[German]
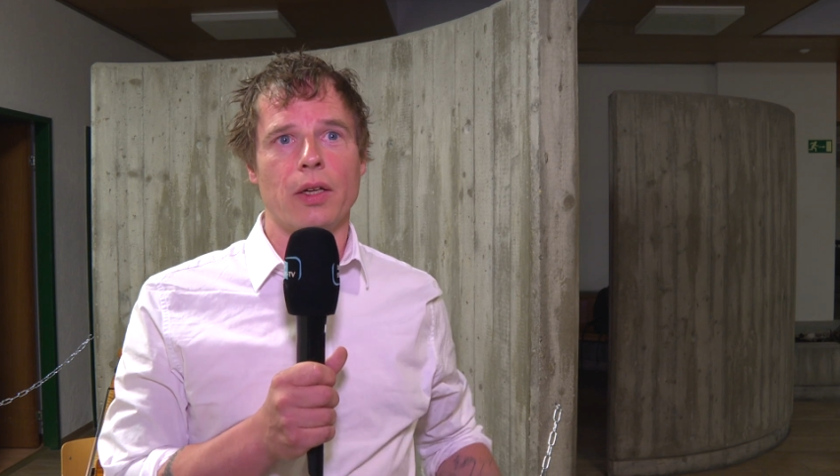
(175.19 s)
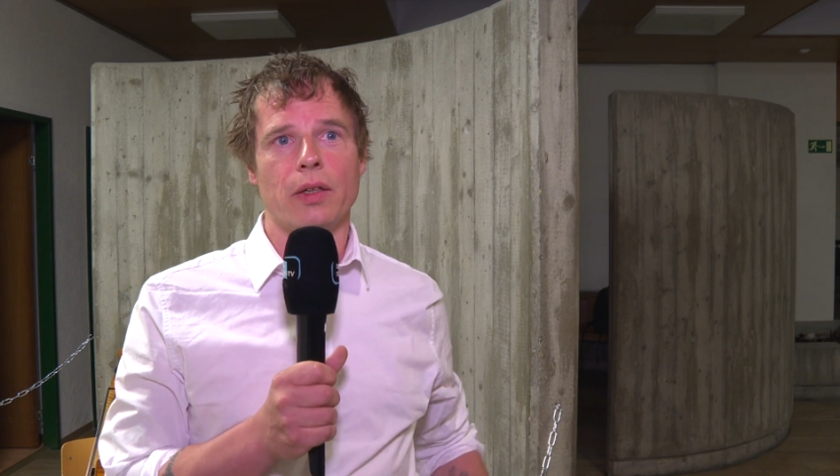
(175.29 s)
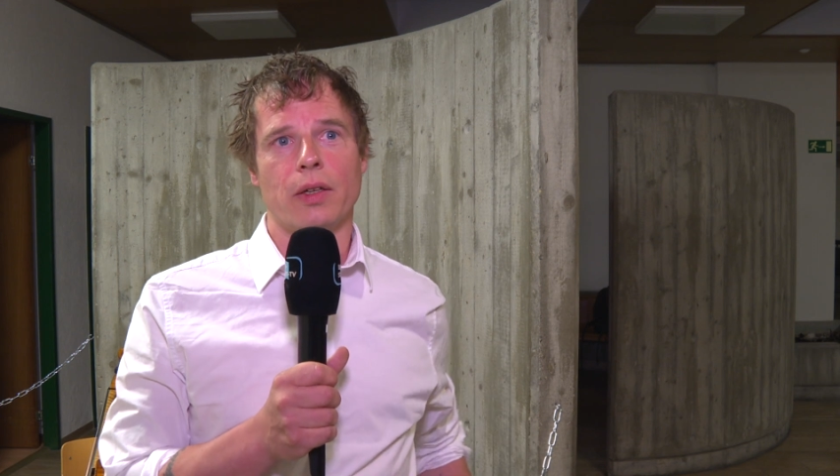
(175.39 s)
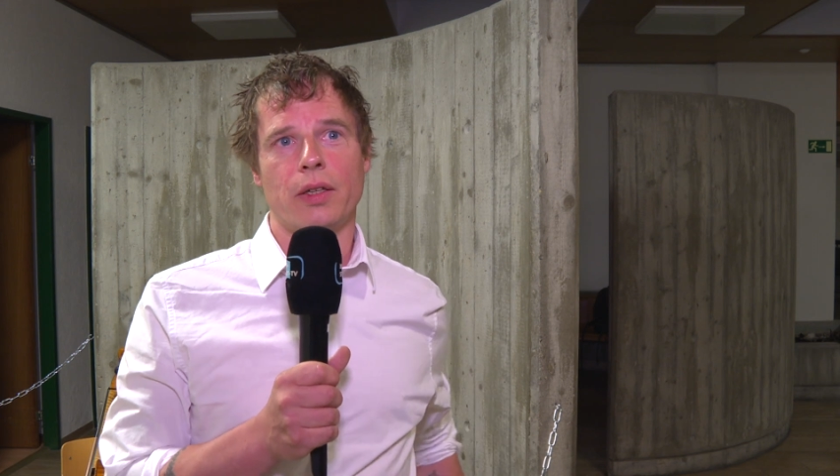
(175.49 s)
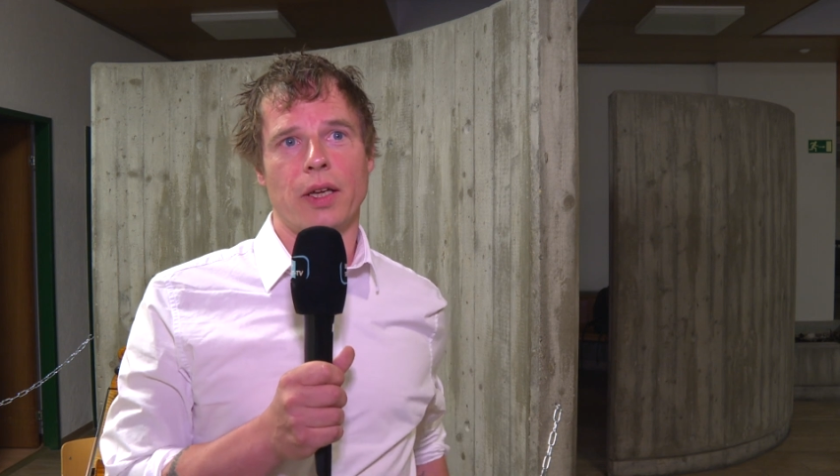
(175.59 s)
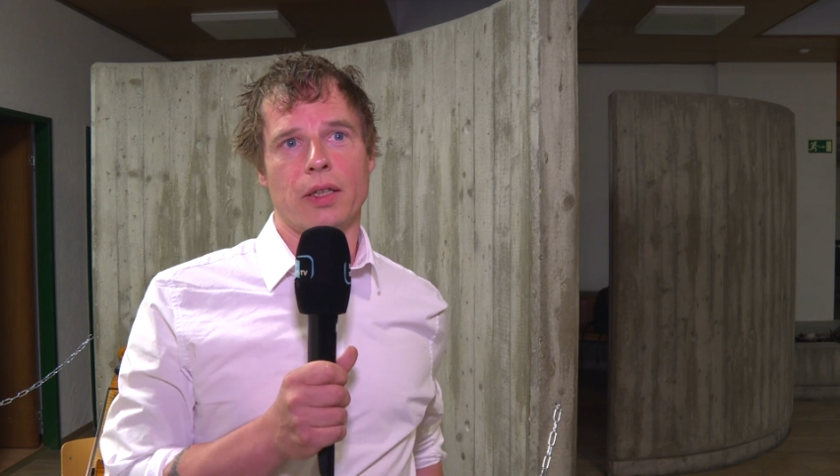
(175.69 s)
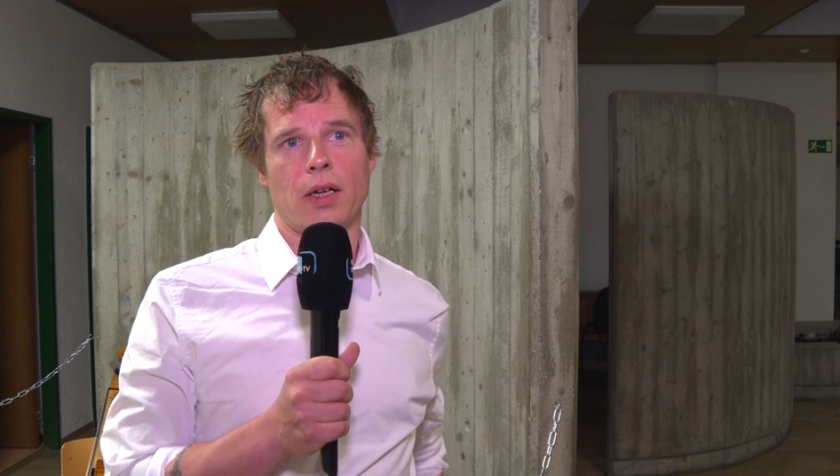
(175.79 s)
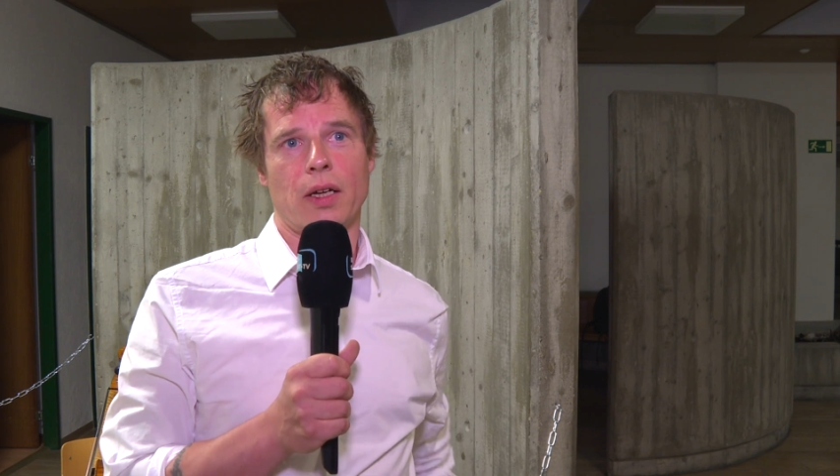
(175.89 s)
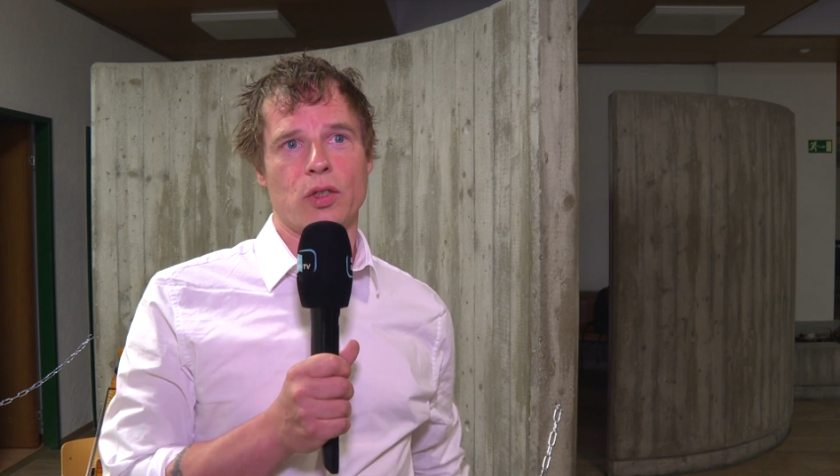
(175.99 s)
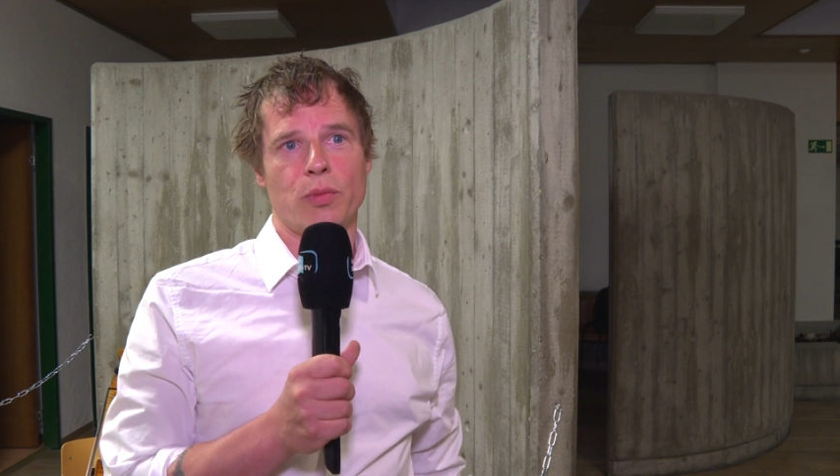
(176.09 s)
äh,
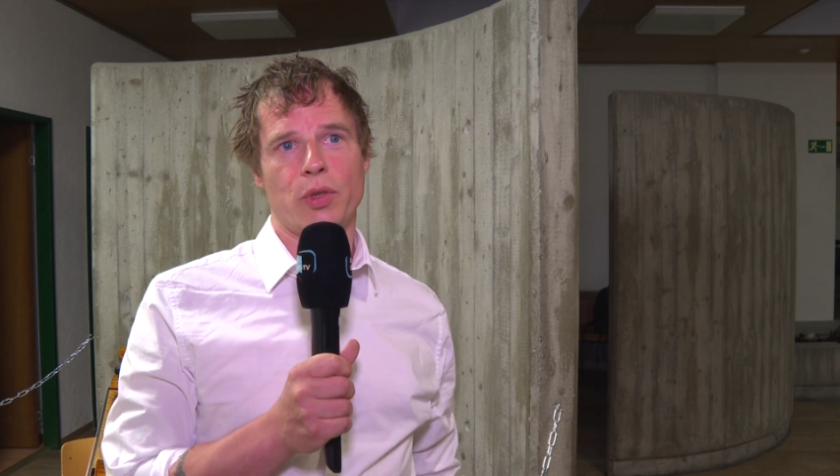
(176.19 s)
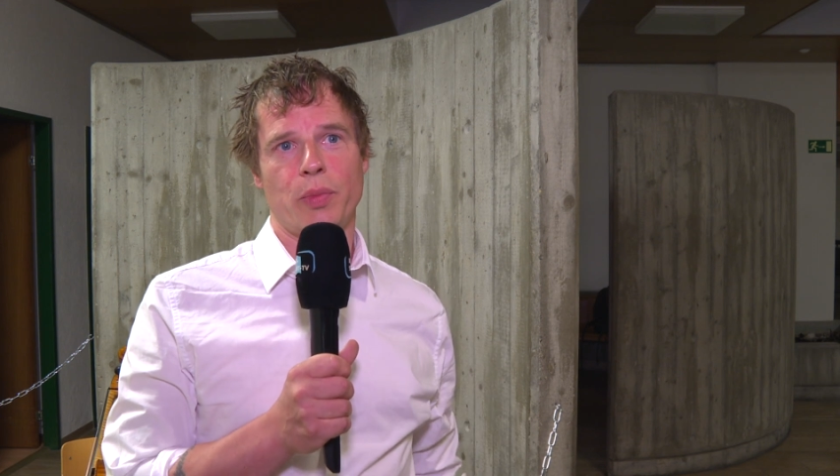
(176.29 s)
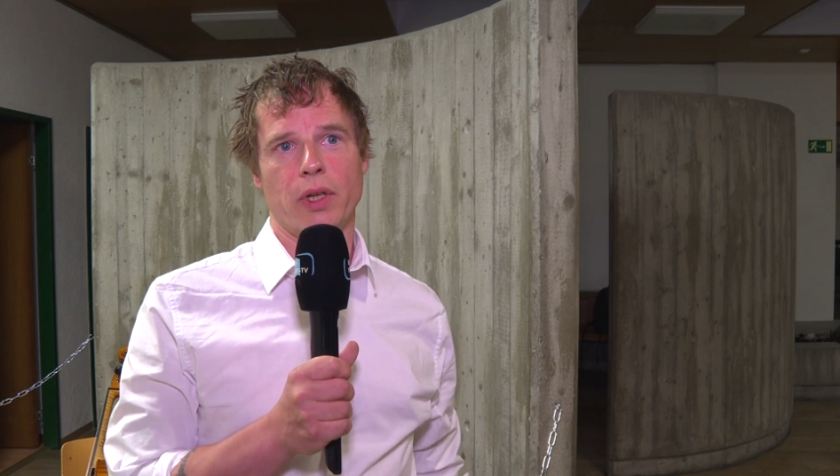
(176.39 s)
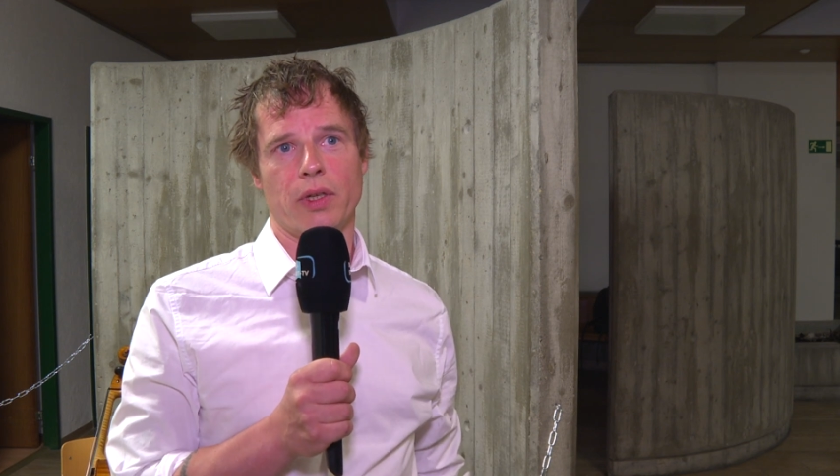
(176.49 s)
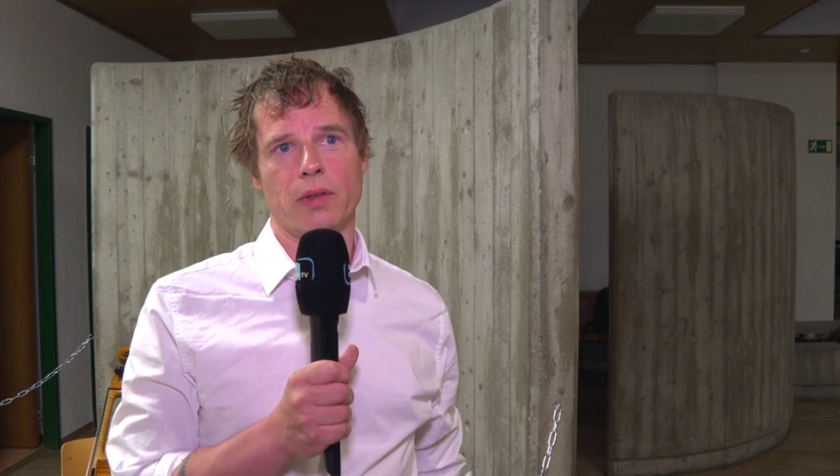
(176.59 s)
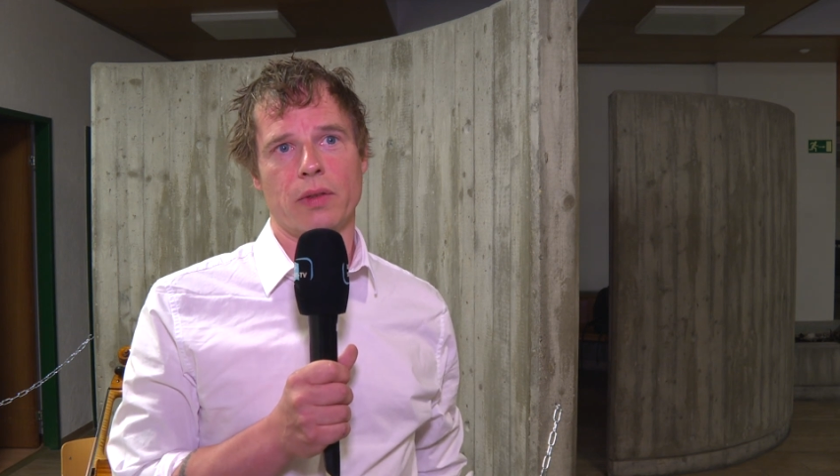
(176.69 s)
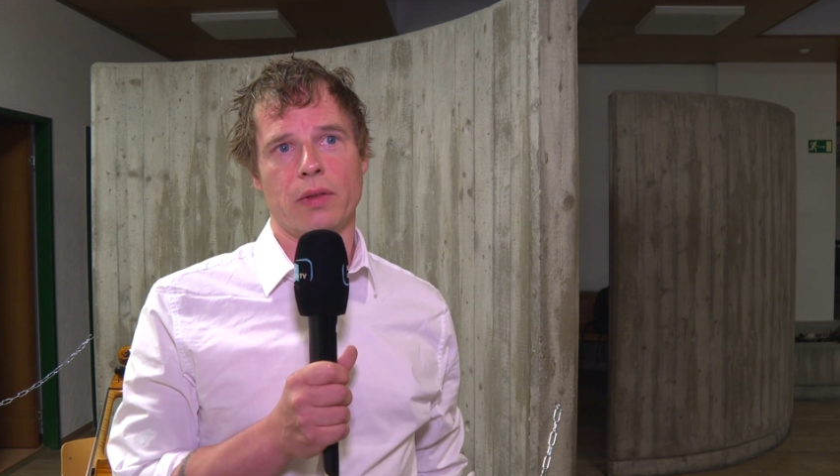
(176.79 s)
theatral zu bespielen.